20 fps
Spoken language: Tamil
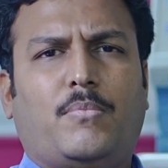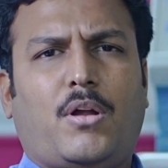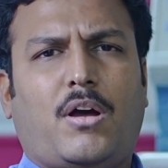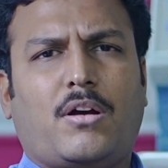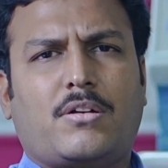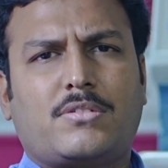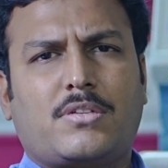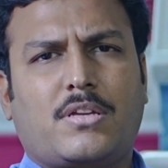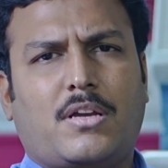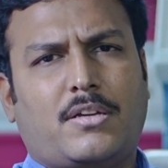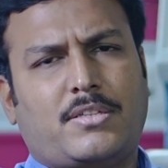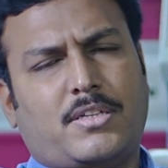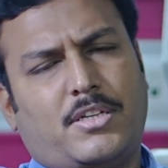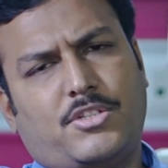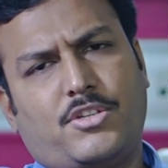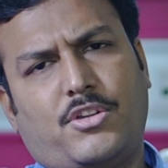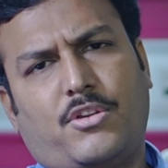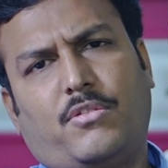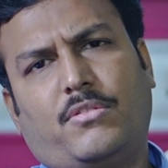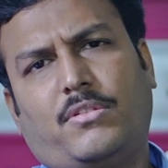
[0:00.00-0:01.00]
பிளாக்ஸுக்கு
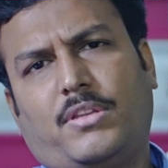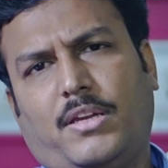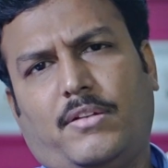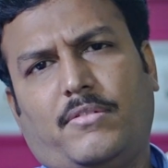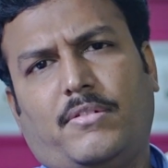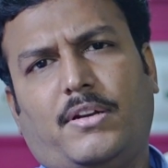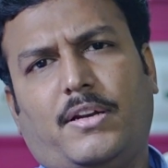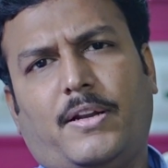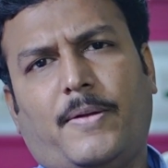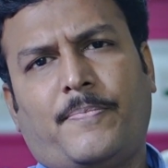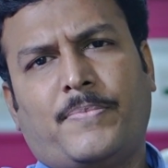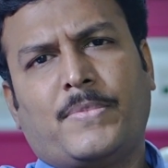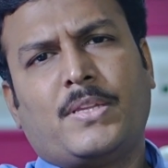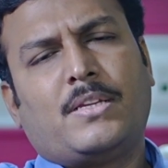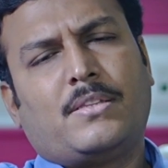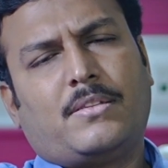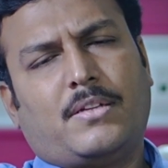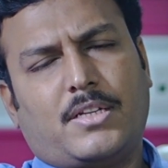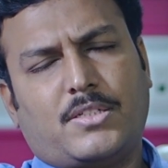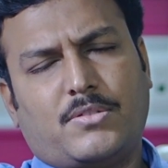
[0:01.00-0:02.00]
சர்ஜரியும் தேவையில்லை
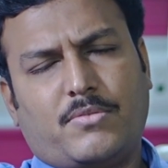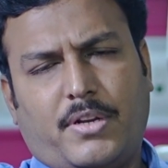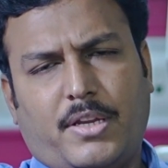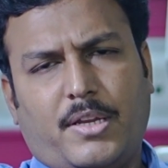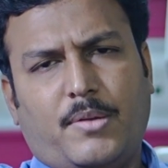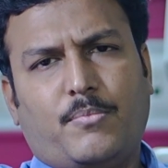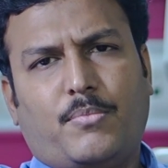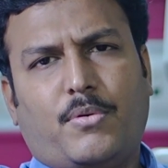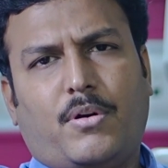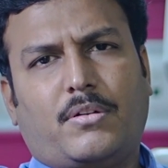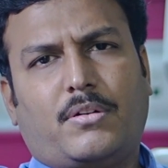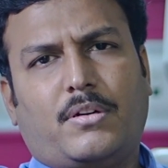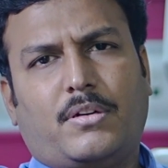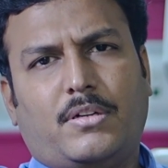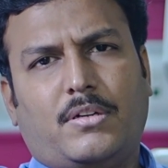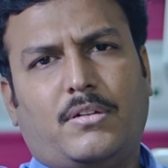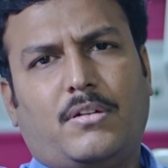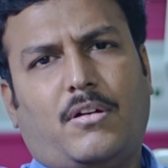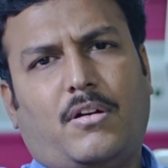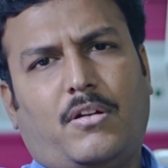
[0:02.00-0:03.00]
தட் இஸ் வெரி
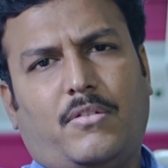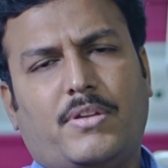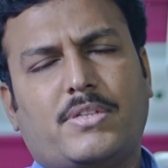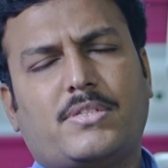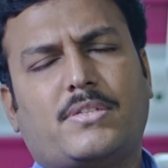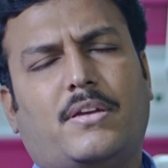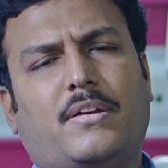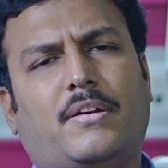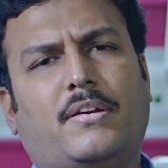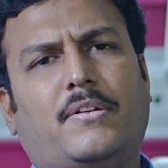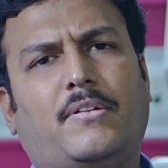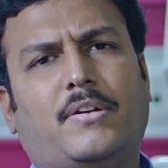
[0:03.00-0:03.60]
இம்பார்ட்டன்ட் ஆல்வேஸ்